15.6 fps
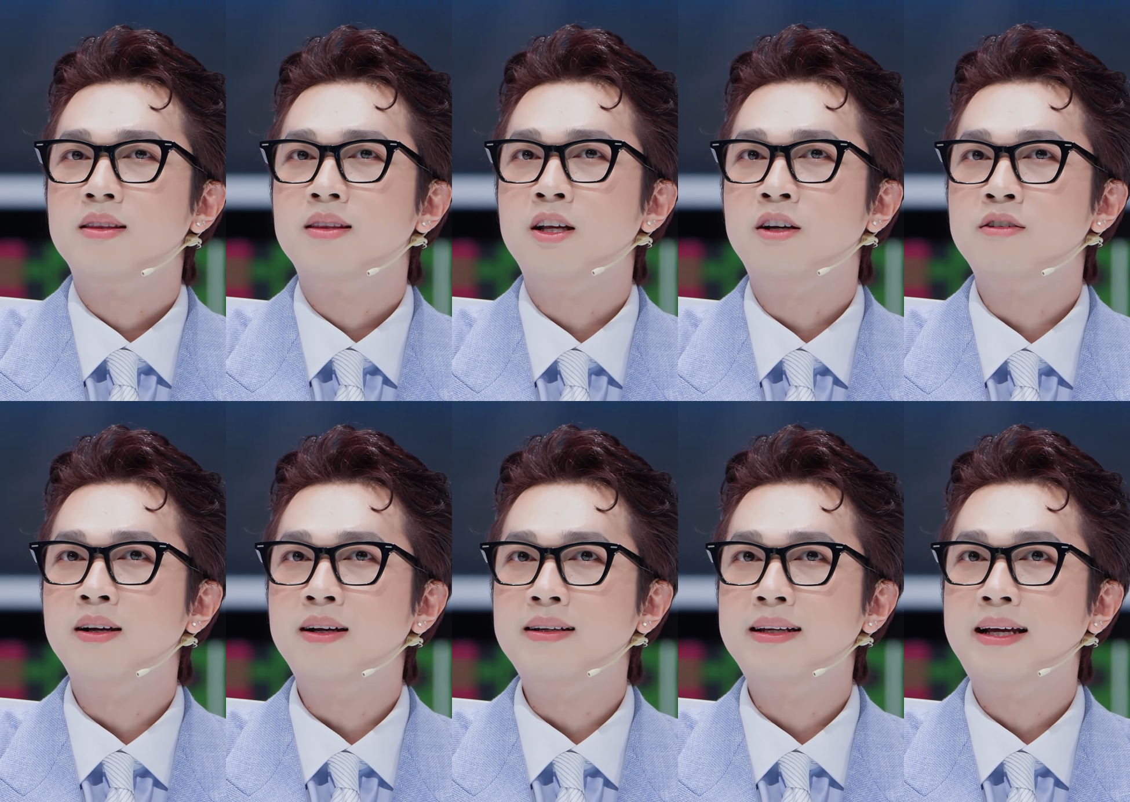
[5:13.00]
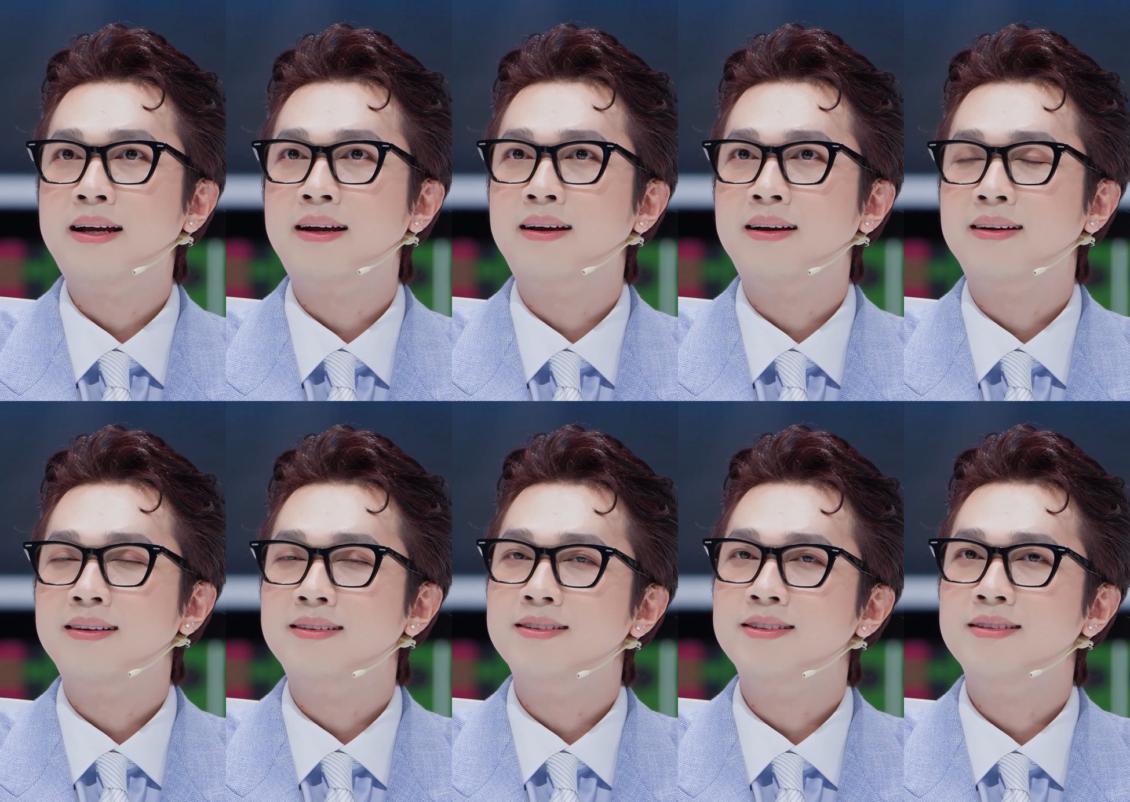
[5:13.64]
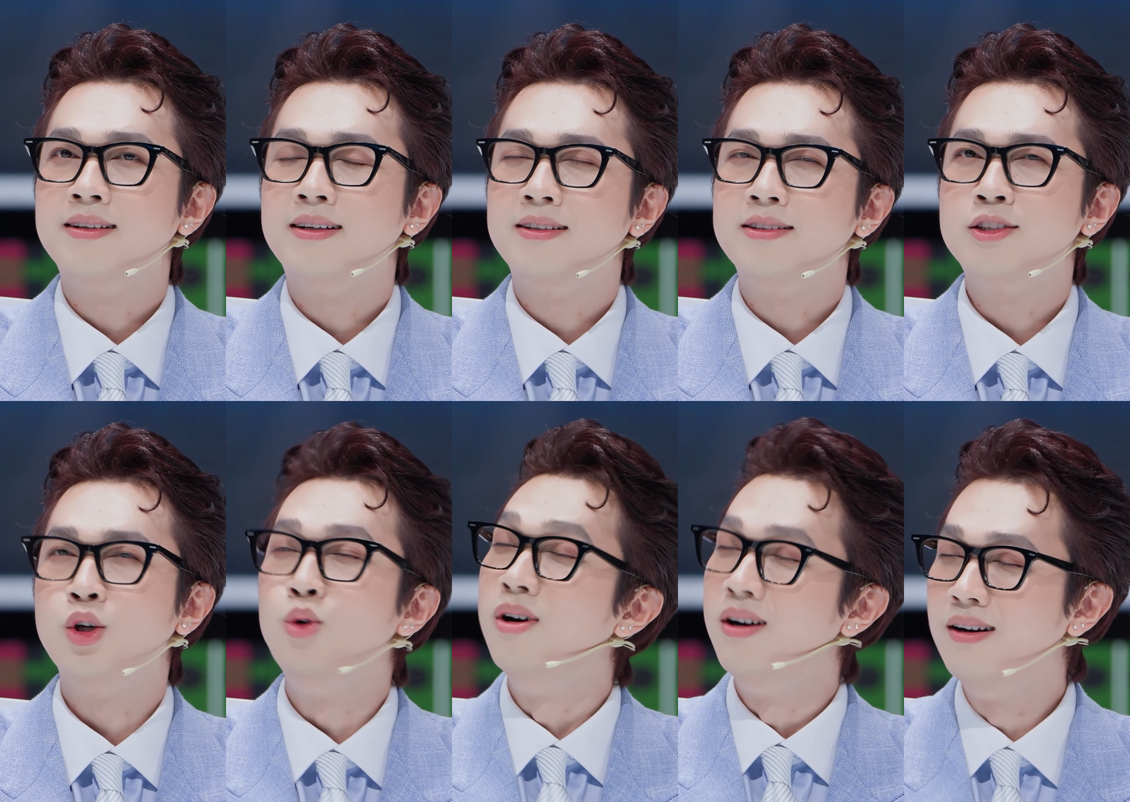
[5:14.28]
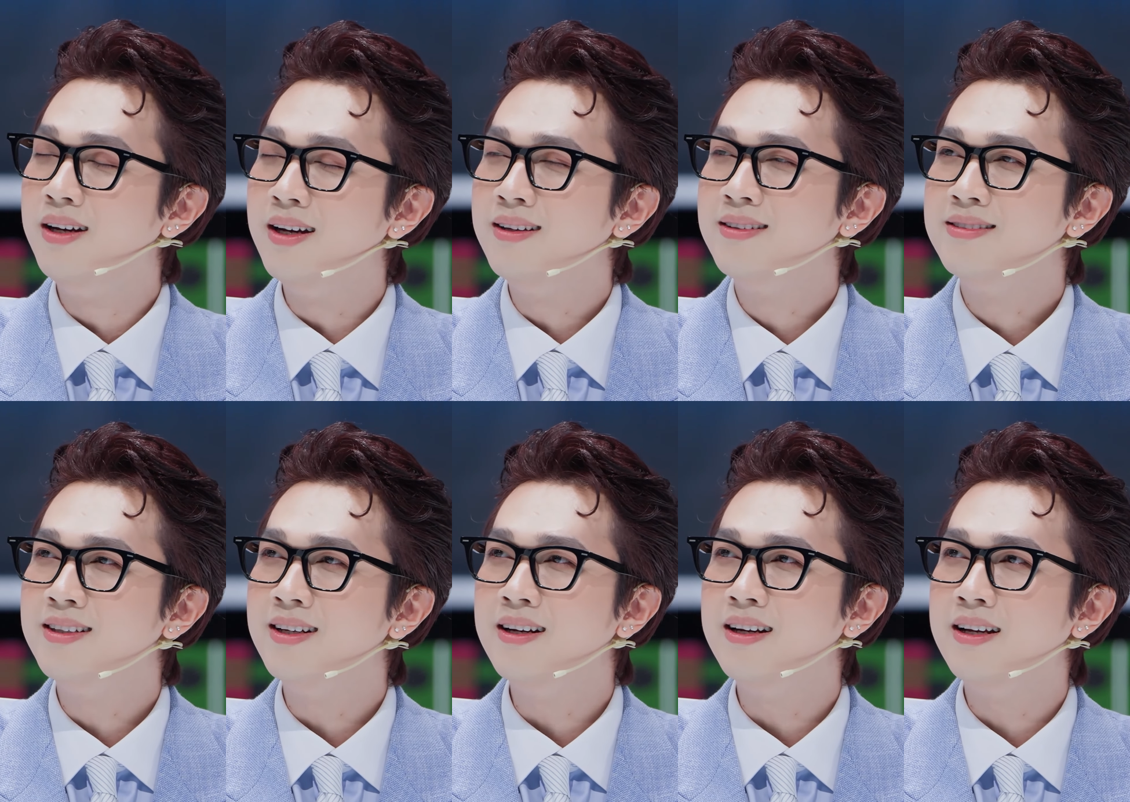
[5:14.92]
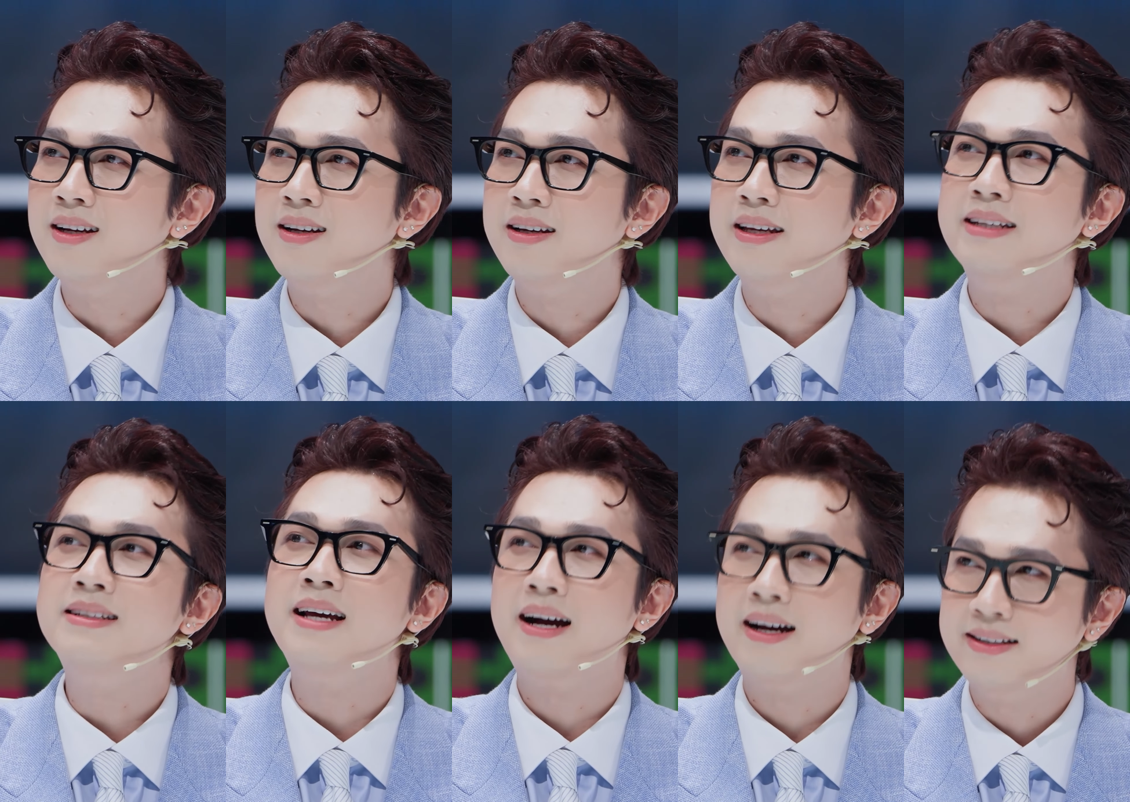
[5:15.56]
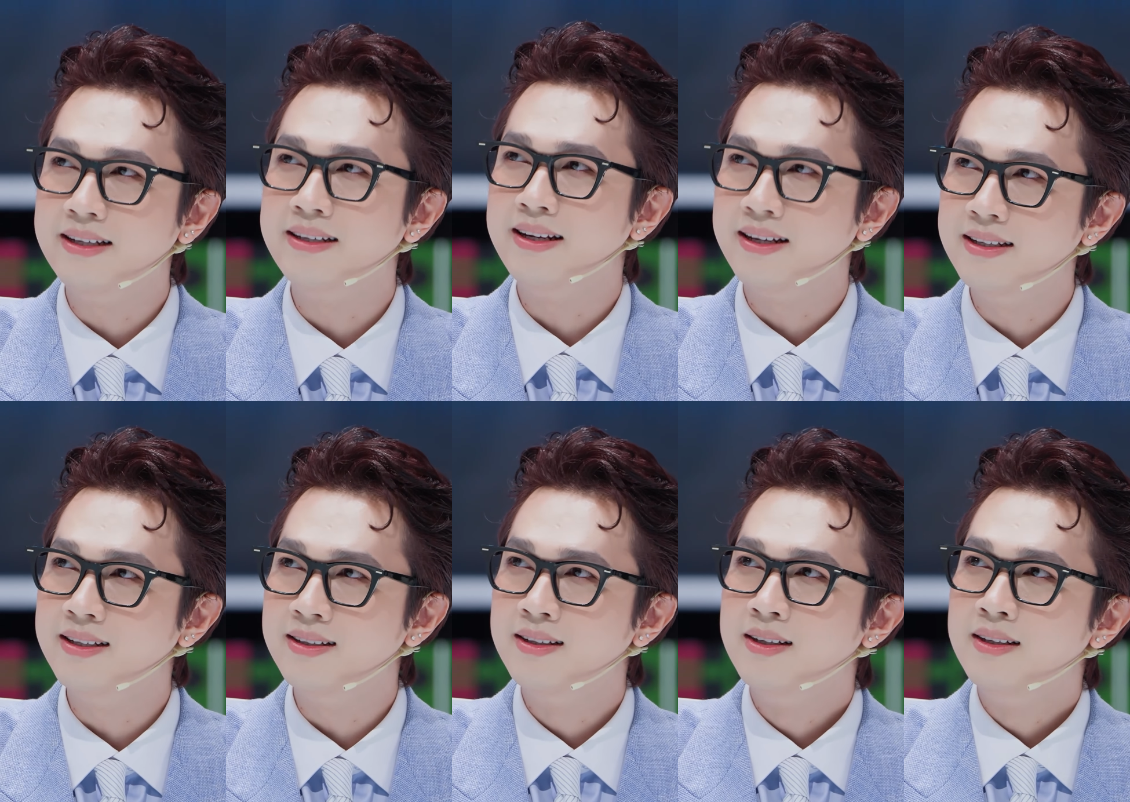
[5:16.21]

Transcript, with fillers: nó rất là xu hướng á, nó rất là hiện đại ngày nay á